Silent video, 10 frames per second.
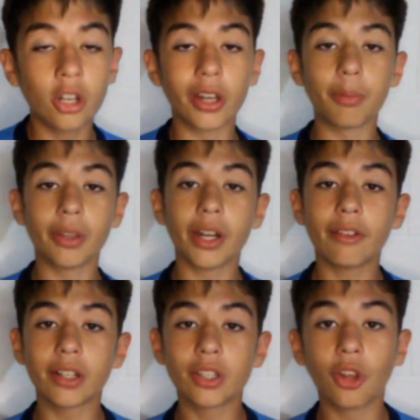lo que podría
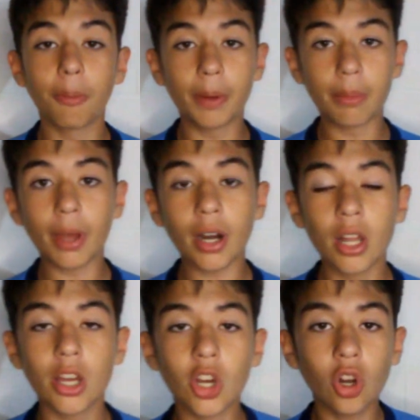haber sido el primer
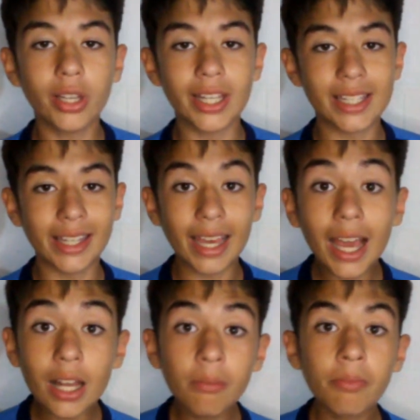gol de
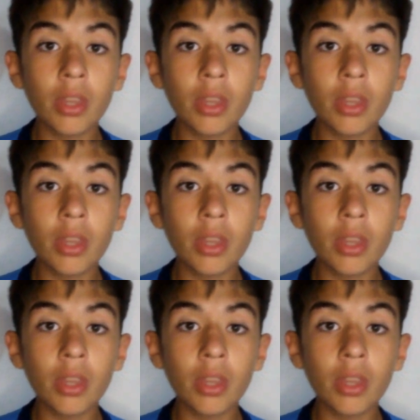Senegal.